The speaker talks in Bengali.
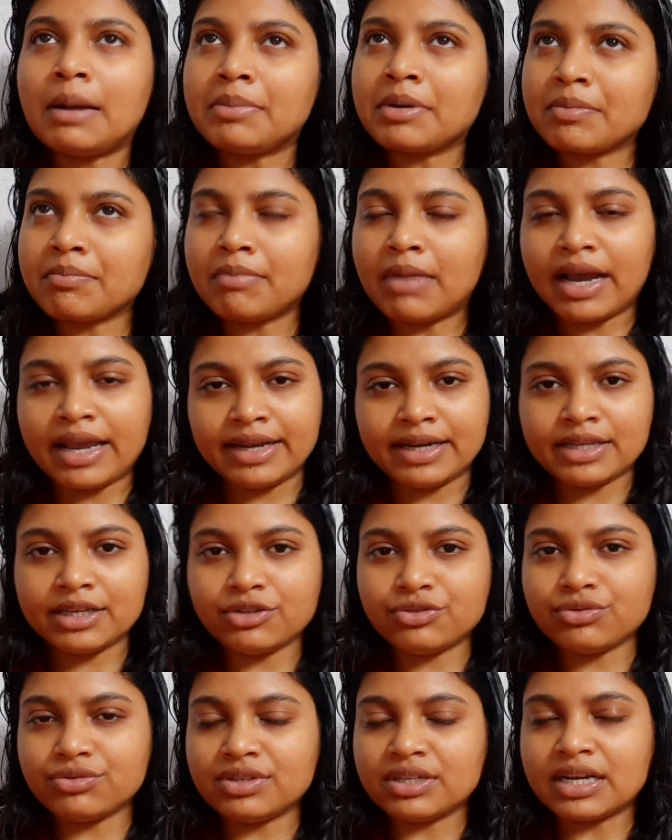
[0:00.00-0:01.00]
আবার মায়ের
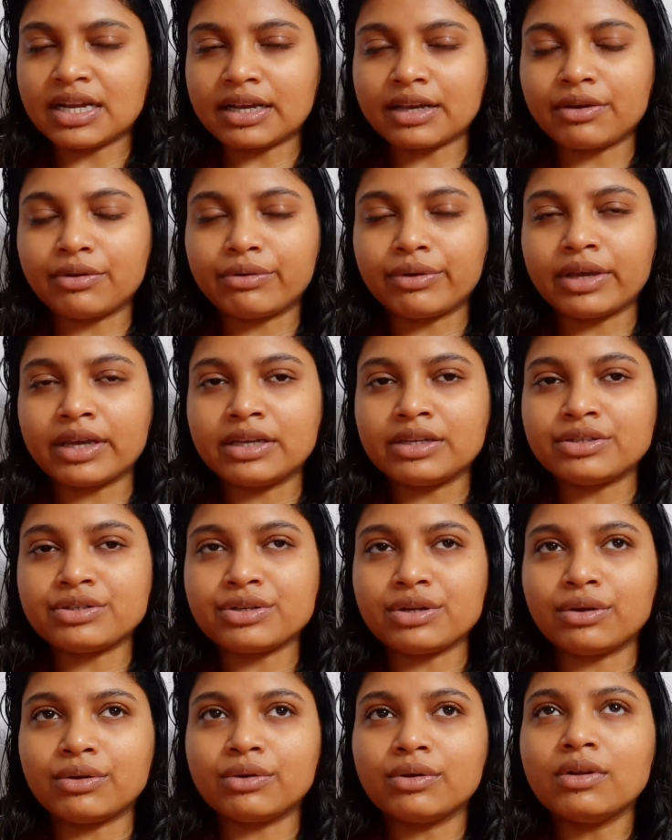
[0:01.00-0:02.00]
কিছুদিন আগে হয়ে
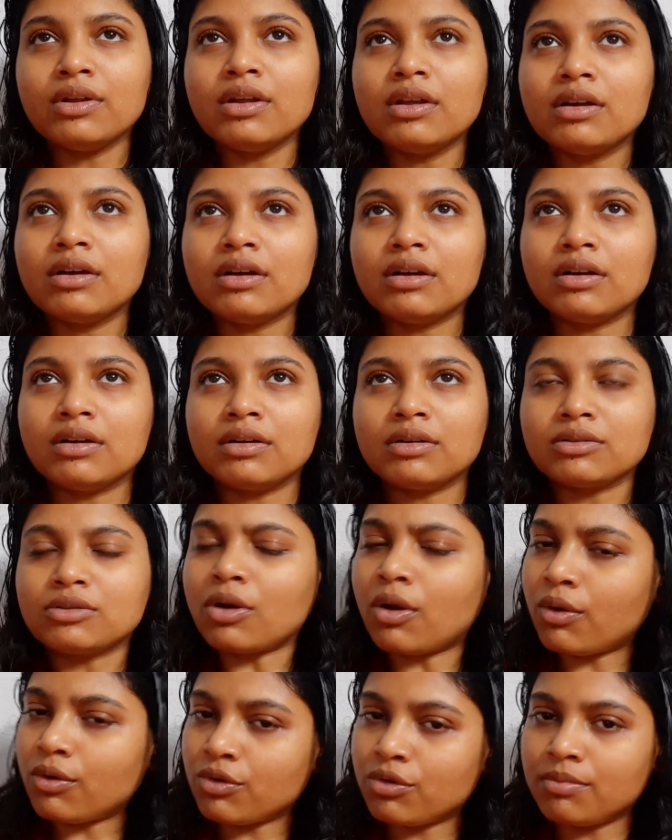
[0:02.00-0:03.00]
গেছিলো
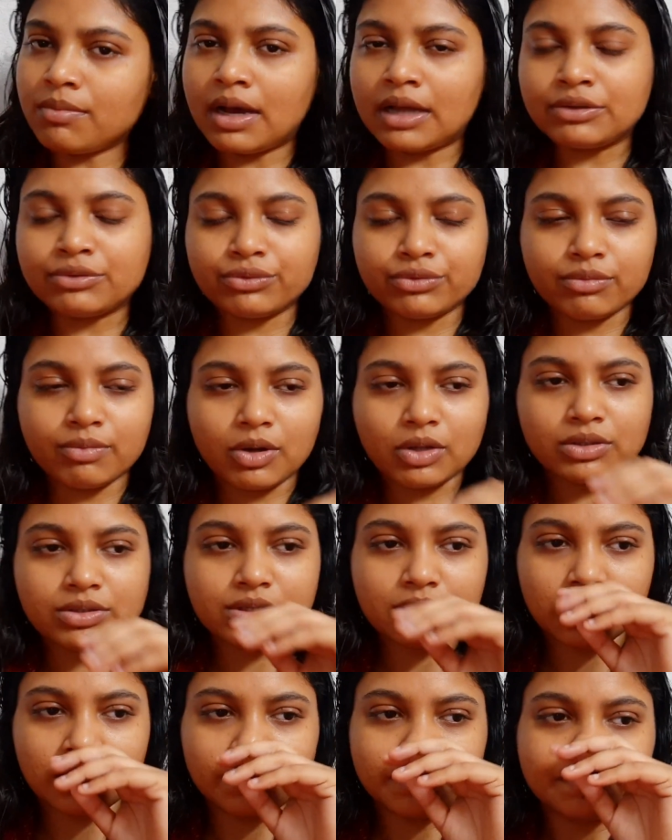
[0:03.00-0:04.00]
তখনও মা দুর্বল
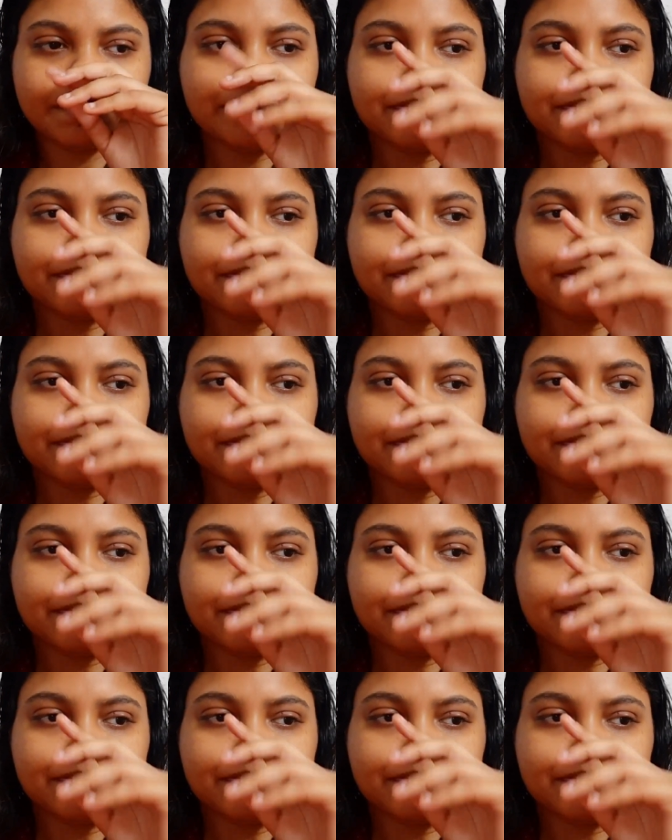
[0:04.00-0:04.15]
ছিল